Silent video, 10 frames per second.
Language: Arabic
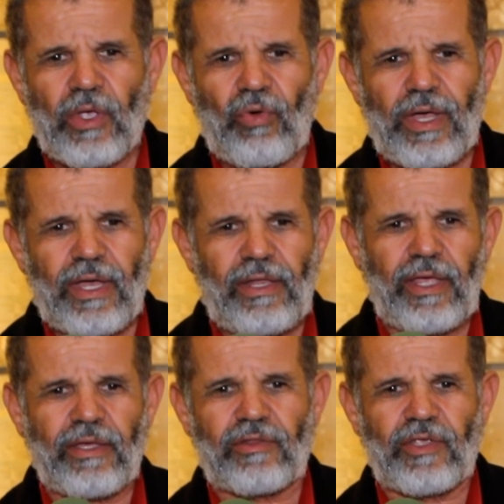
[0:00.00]
واخا
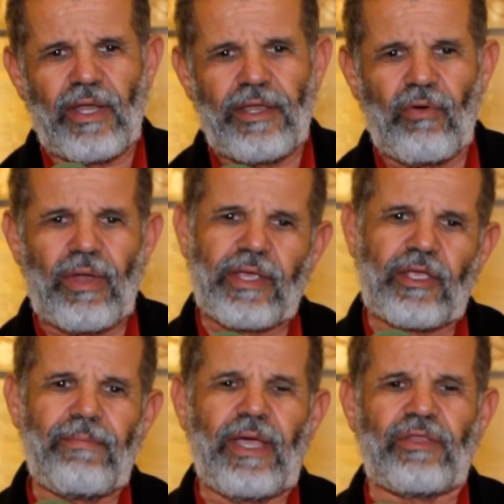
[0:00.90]
الحق ديالنا
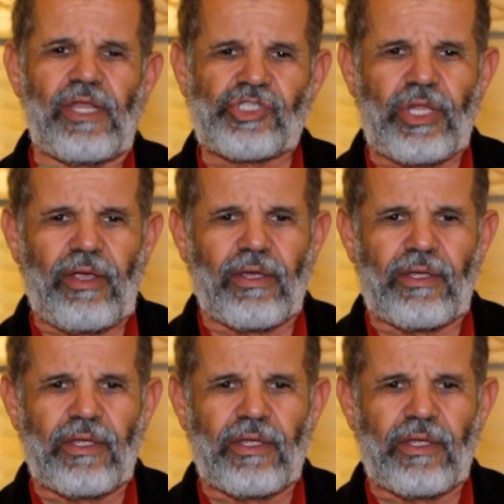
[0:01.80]
ولكن ما عندناش الحق